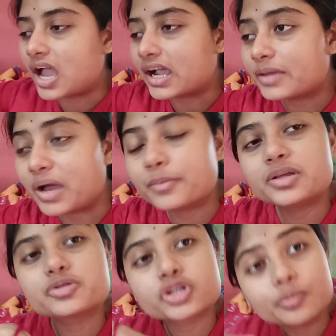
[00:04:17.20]
আগে
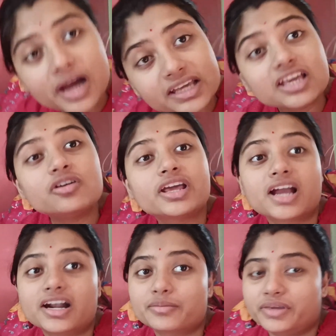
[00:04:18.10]
ভাবতাম সময় কি করে
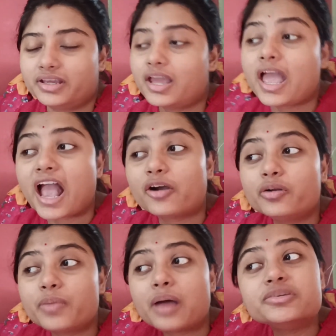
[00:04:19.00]
কাটবে এখন
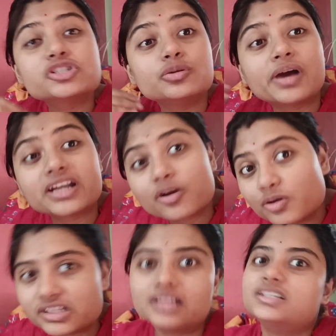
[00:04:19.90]
ভাবি সময়টা
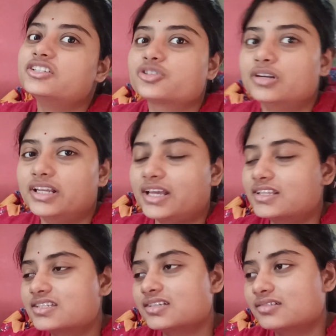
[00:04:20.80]
কোথা দিয়ে চলে
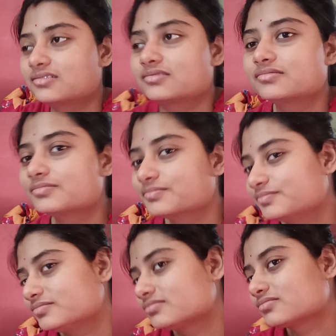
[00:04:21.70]
যাচ্ছে
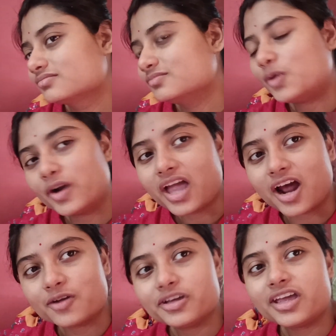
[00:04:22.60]
পরে
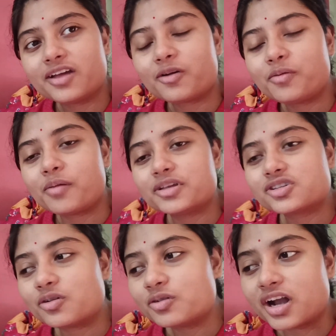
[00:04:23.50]
আরোই এরকম হবে
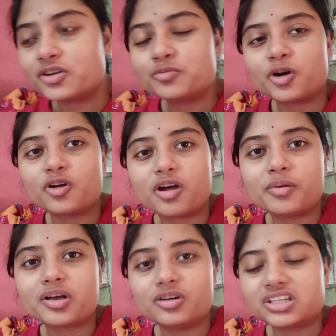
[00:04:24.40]
যখন আর একটু বড়
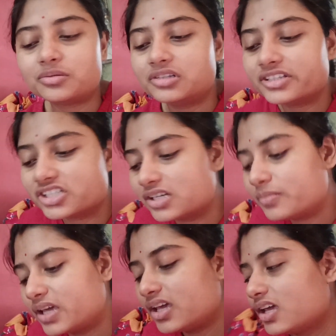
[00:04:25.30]
হবে কথা বলতে শিখবে